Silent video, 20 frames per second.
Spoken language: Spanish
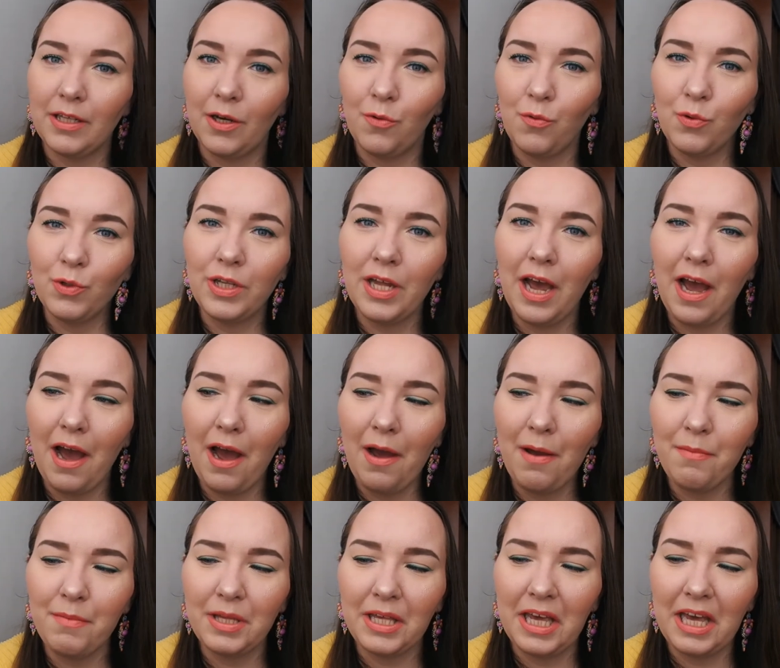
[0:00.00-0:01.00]

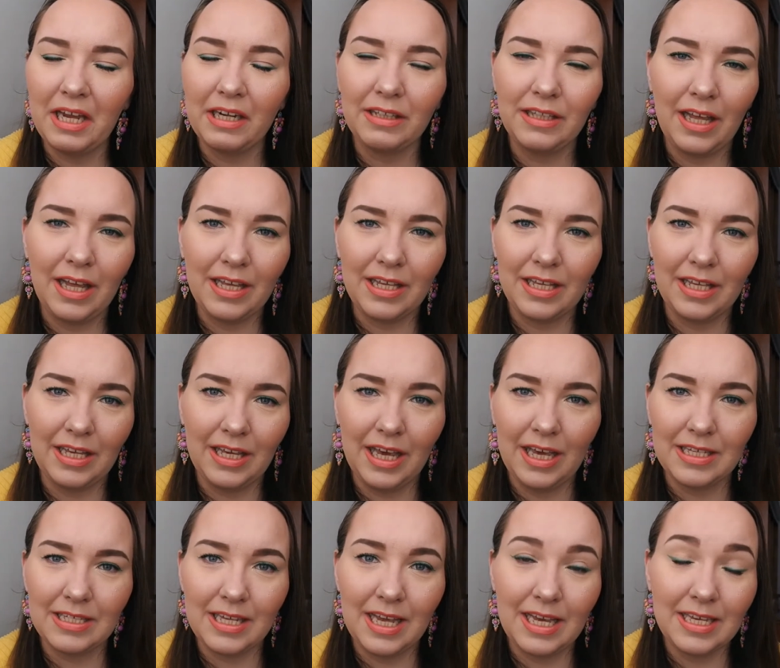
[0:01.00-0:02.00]
una abierta y
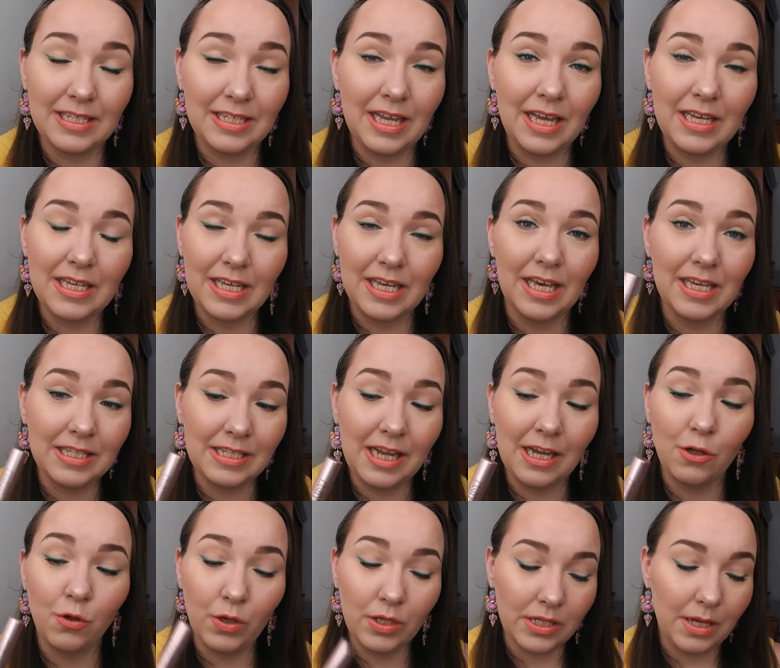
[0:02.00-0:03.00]
es esta y
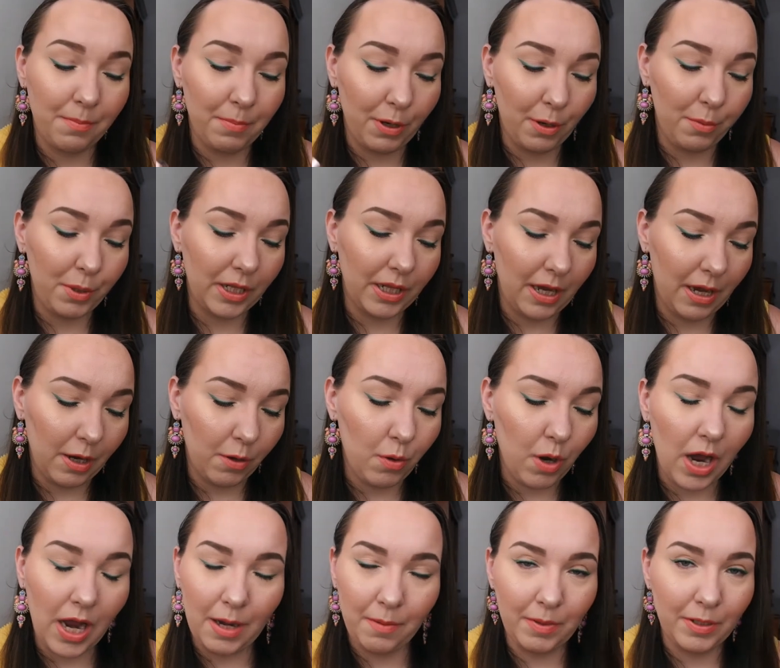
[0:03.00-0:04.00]
esta no es a prueba de
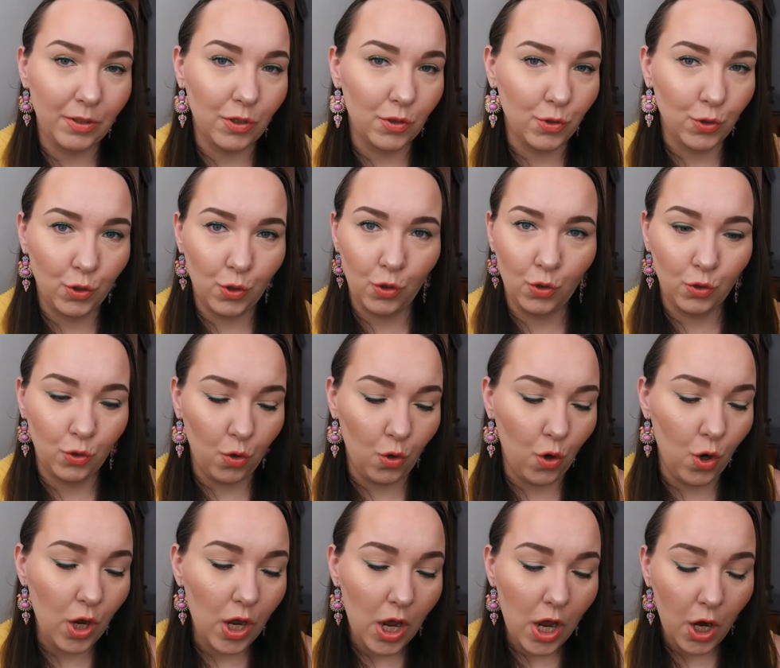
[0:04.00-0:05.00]
agua al menos yo
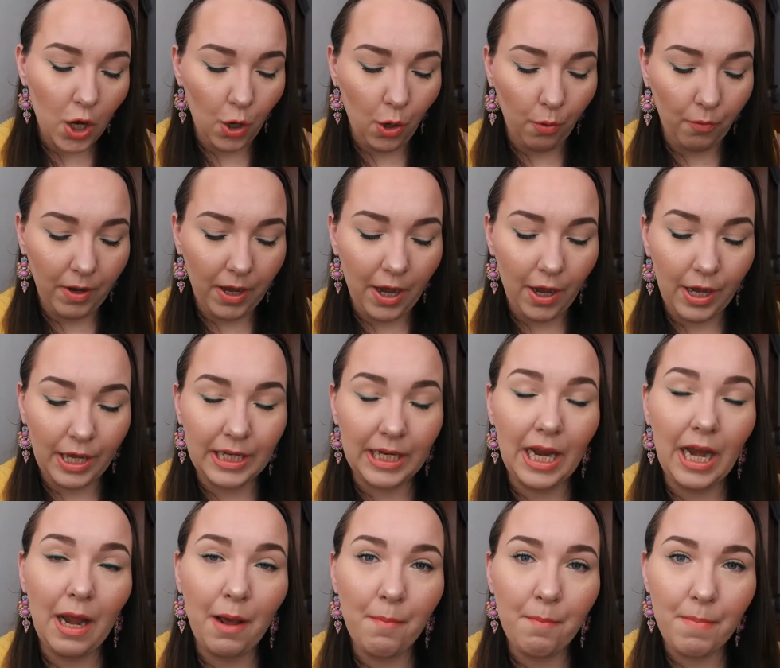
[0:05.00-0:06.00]
no lo ve en
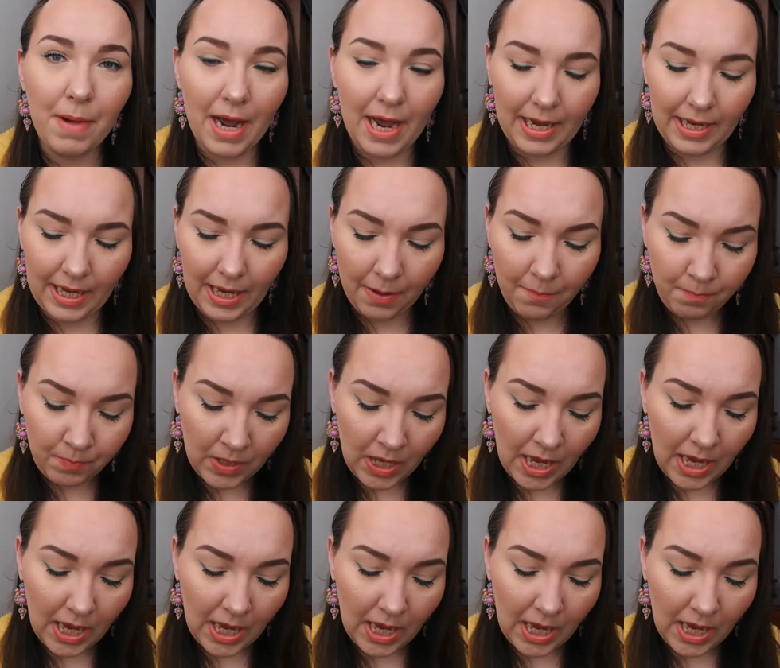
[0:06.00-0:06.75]
el empaque